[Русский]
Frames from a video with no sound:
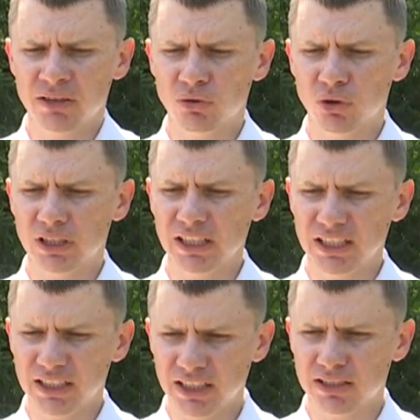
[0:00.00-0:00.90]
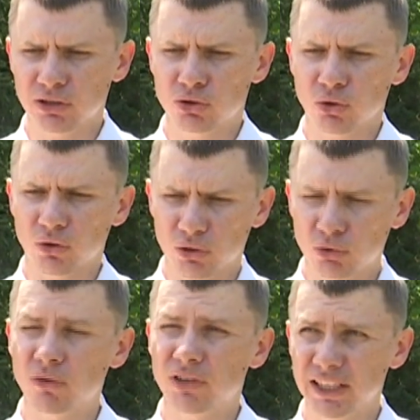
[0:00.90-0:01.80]
вот, и есть еще
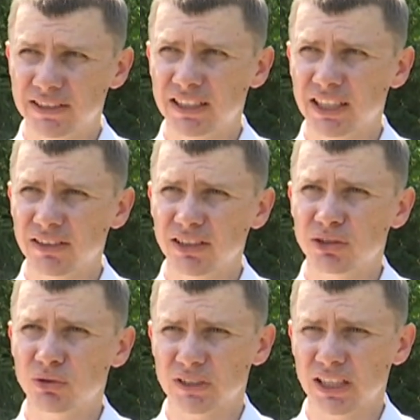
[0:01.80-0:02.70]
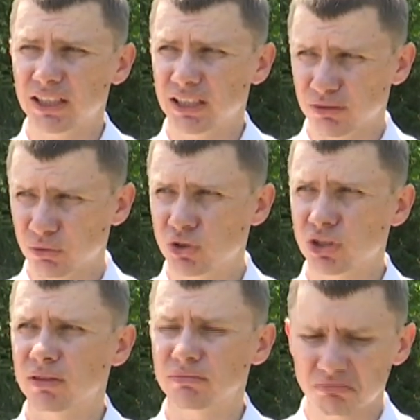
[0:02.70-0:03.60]
кто в резерве, то есть они
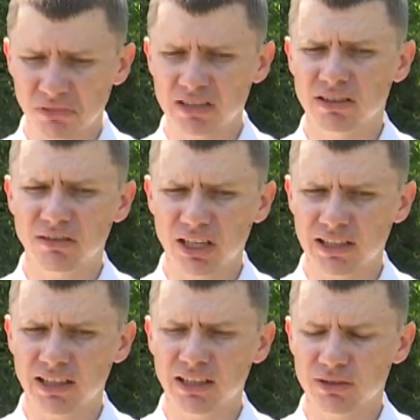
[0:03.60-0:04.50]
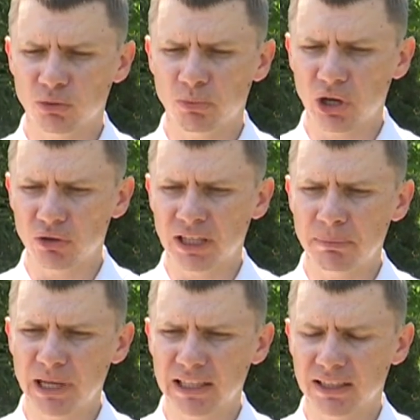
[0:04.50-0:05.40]
уже основательно наступают на
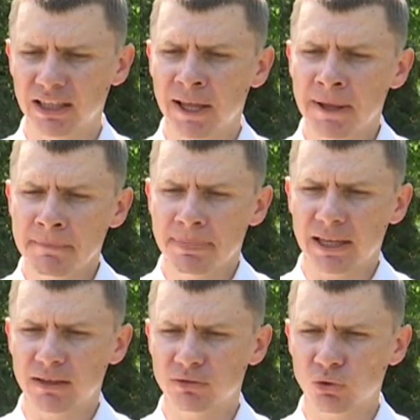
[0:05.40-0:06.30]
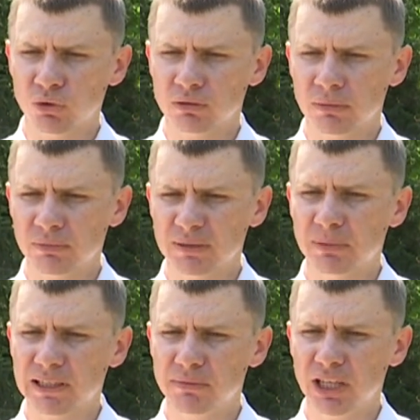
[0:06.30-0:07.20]
пятки Э, взрослым
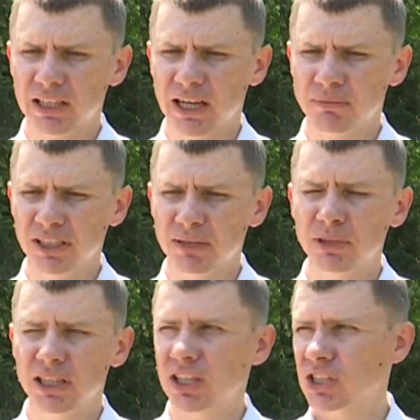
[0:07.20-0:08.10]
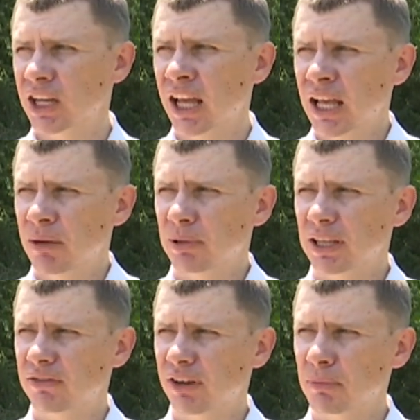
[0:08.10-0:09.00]
спортсменкам. И мы даже
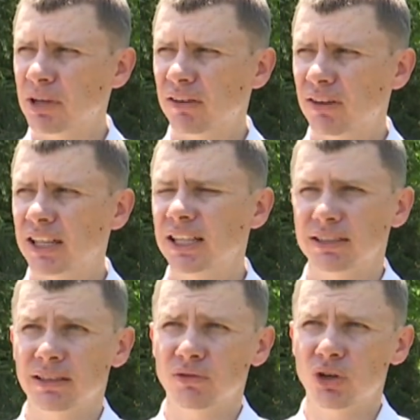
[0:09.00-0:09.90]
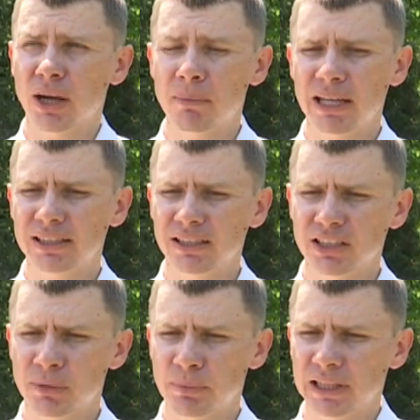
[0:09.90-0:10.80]
при формировании основной команды
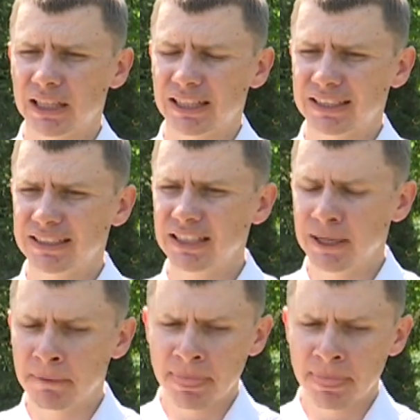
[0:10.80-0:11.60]
на чемпионат России